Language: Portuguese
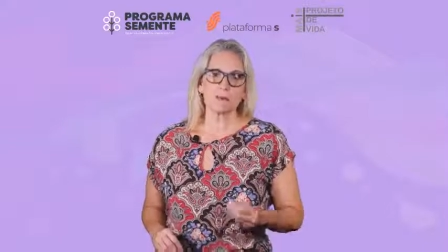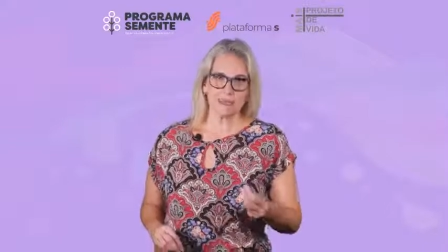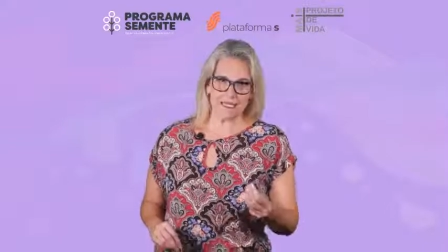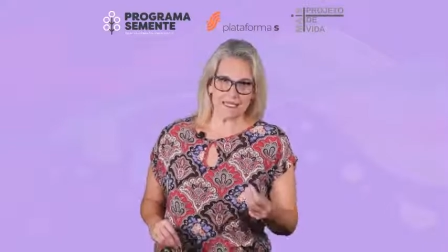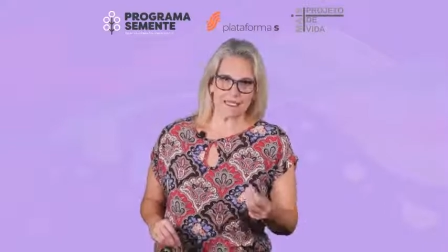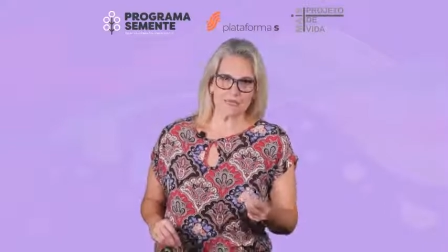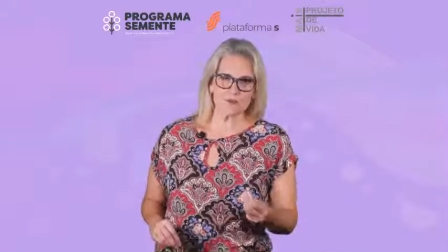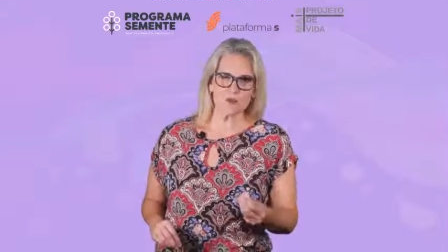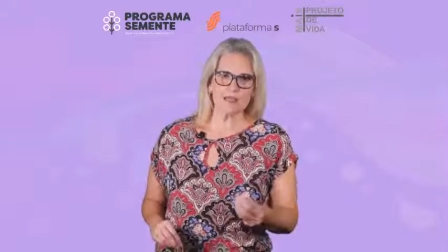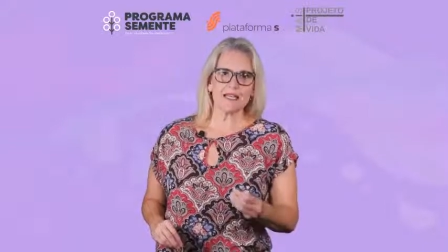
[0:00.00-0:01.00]
Para
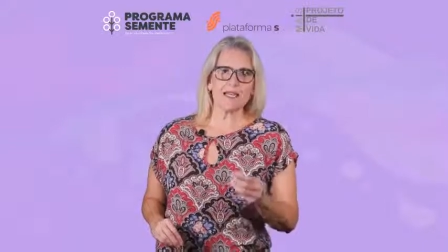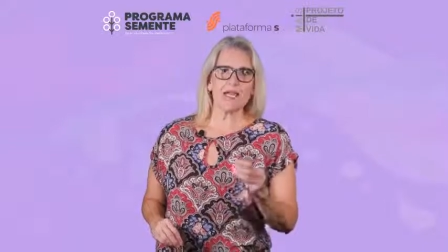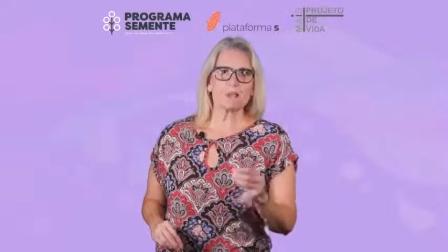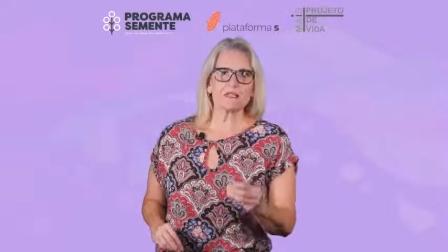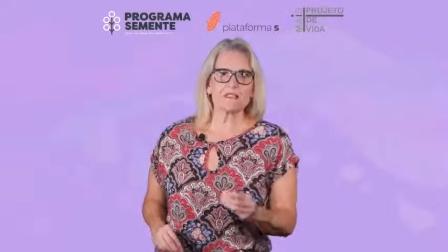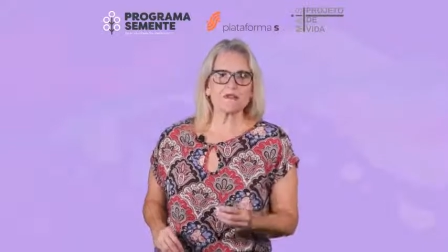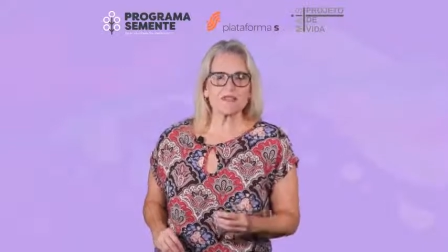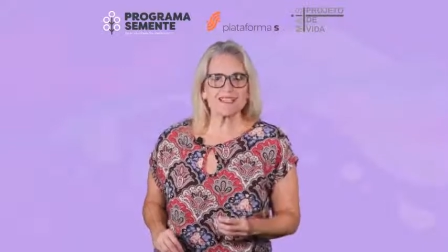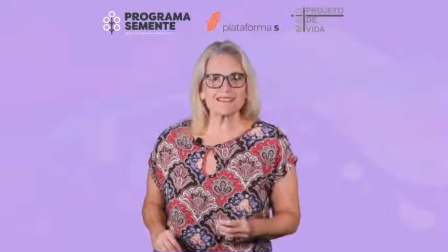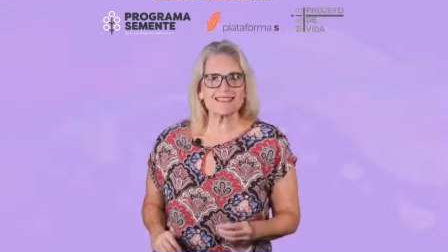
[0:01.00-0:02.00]
isso, é preciso
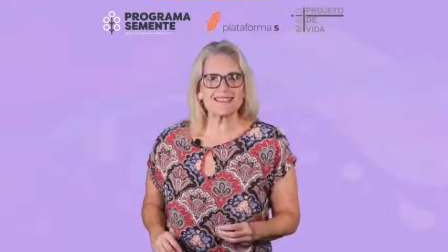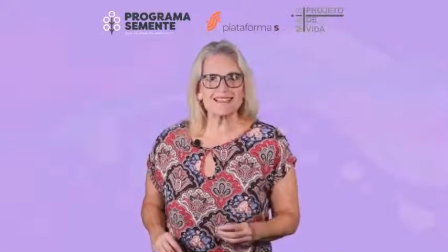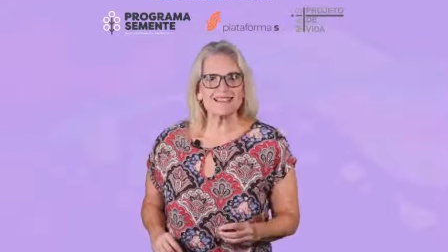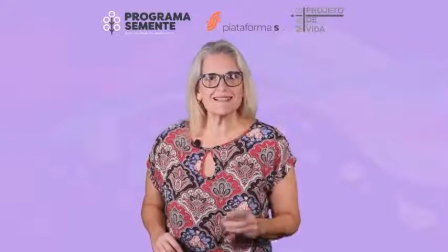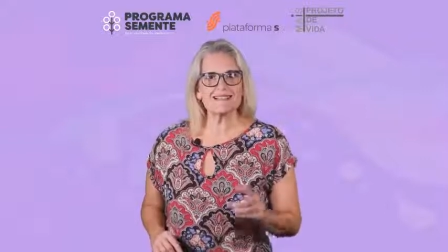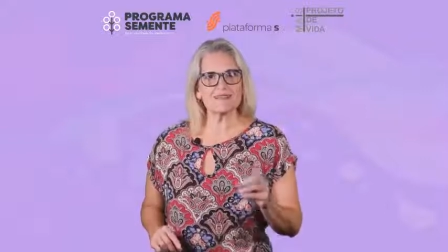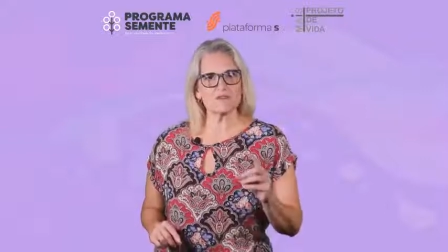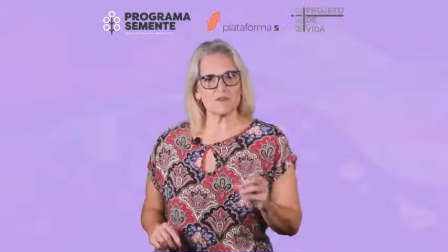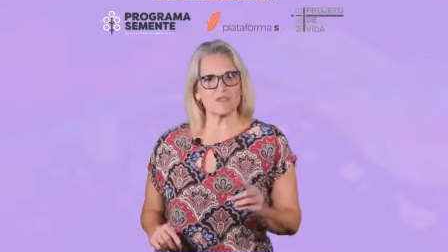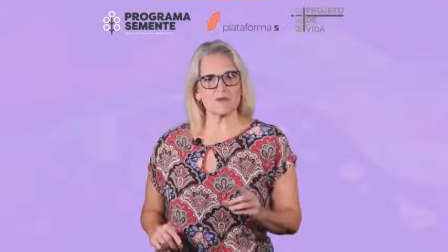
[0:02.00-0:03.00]
que as
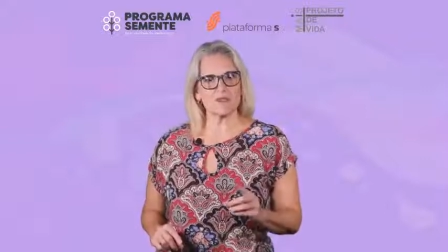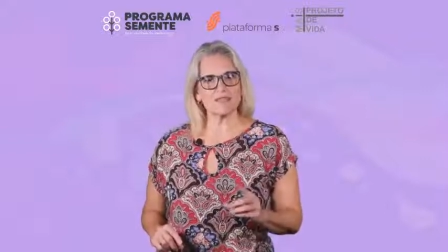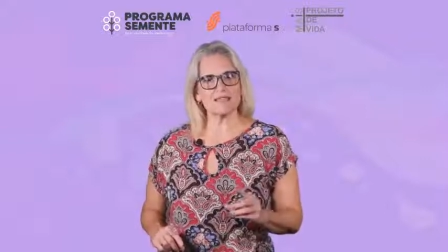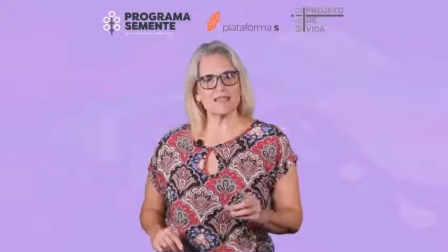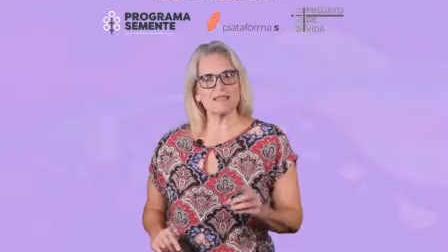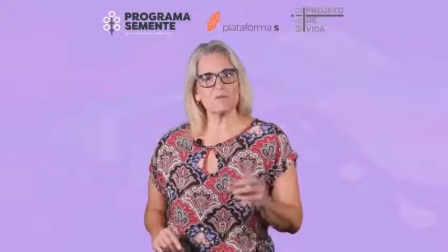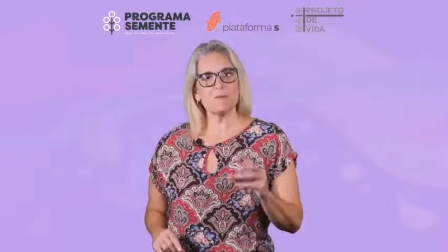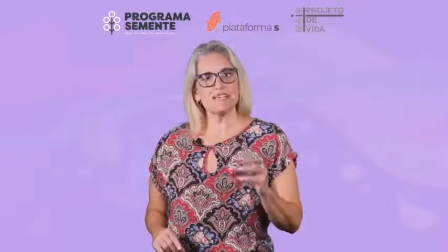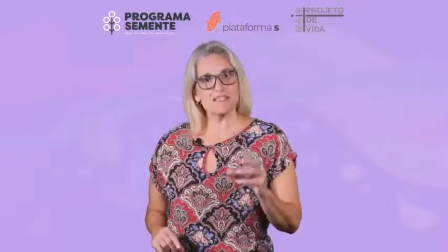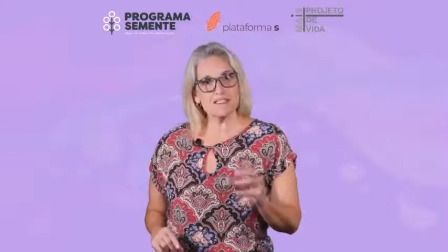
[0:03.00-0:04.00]
crianças e os adolescentes
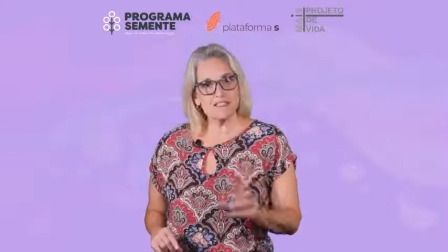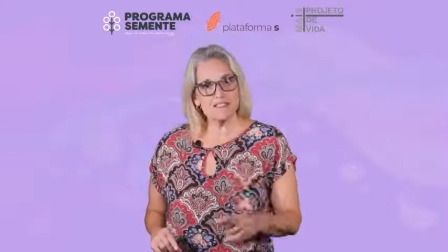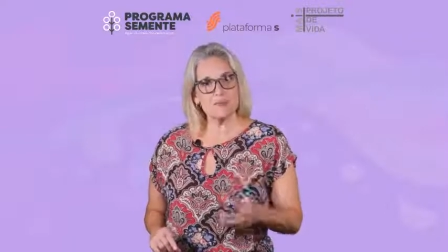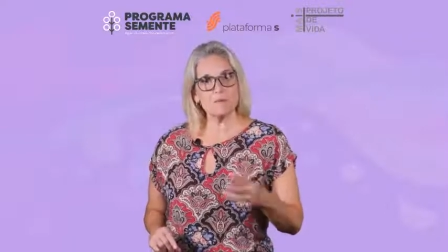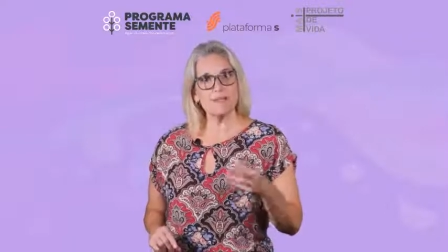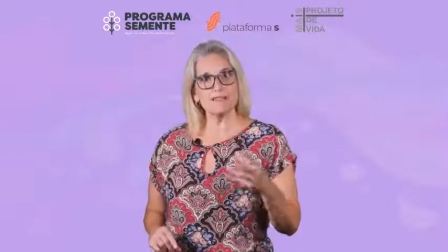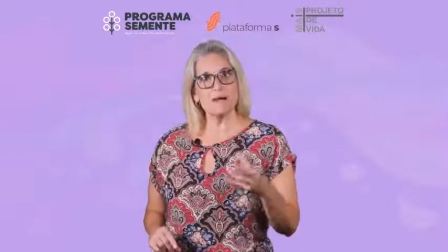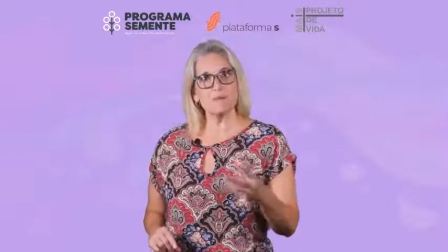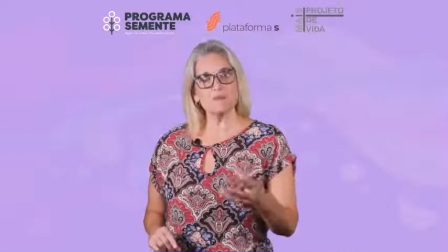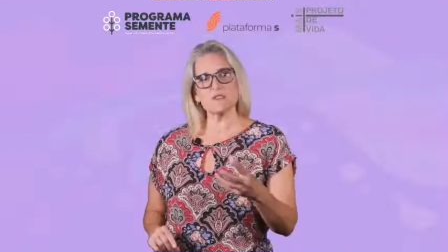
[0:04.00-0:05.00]
participem
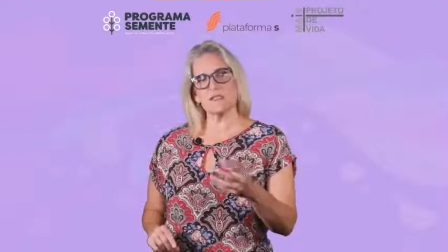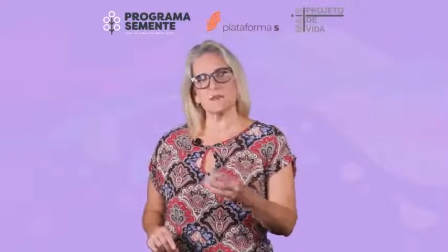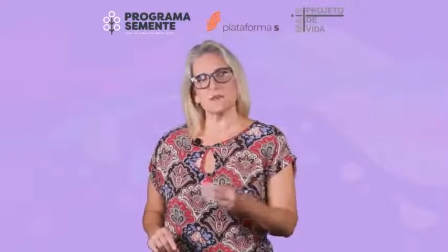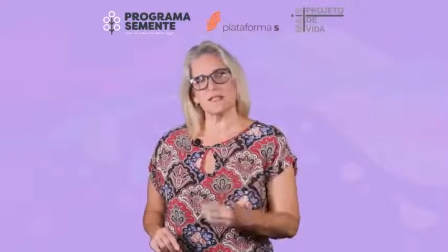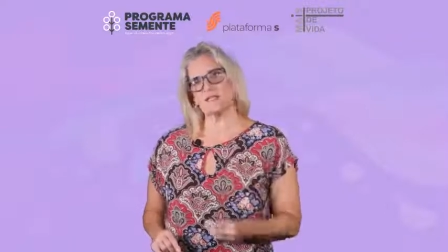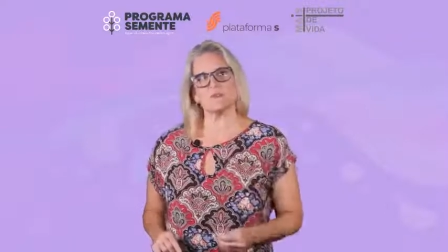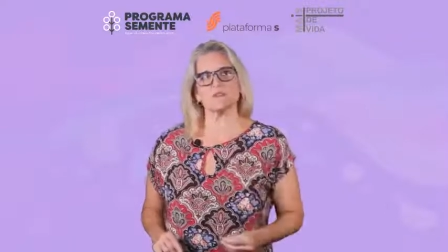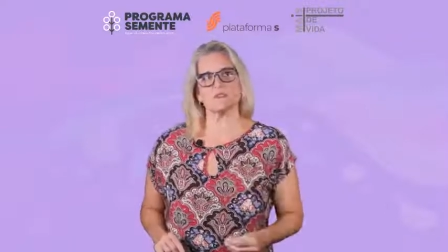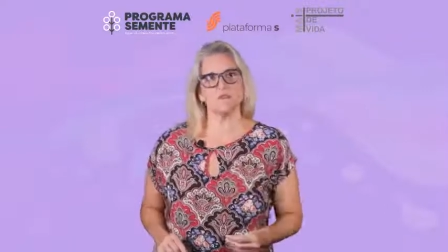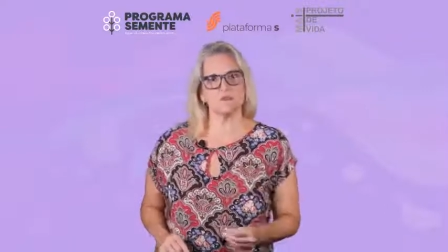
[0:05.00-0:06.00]
da busca pelas
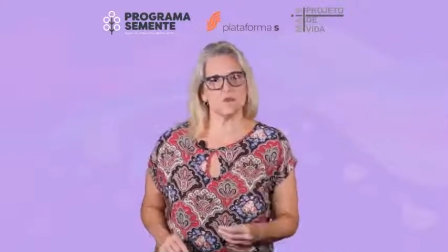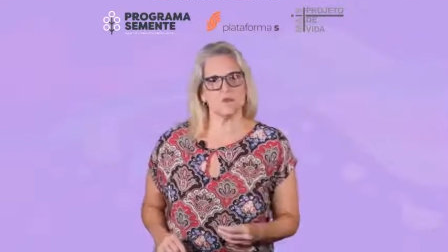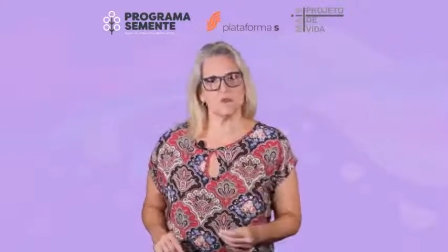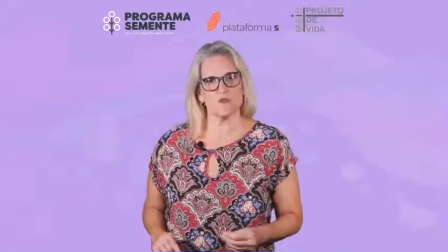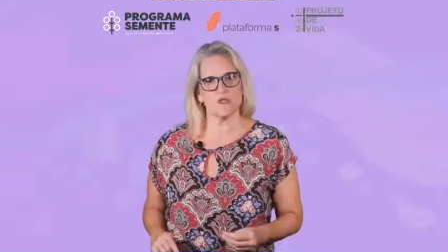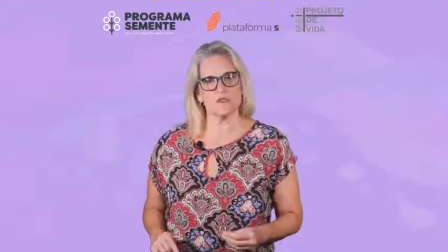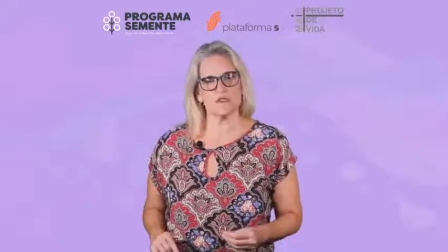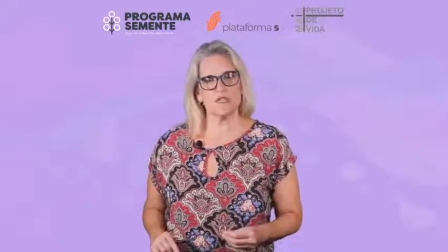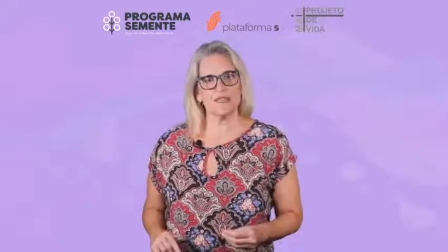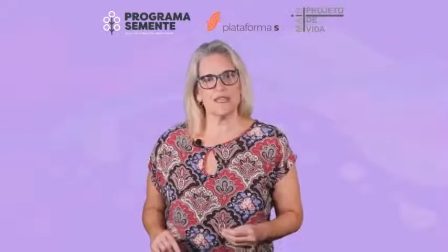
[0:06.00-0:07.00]
possíveis soluções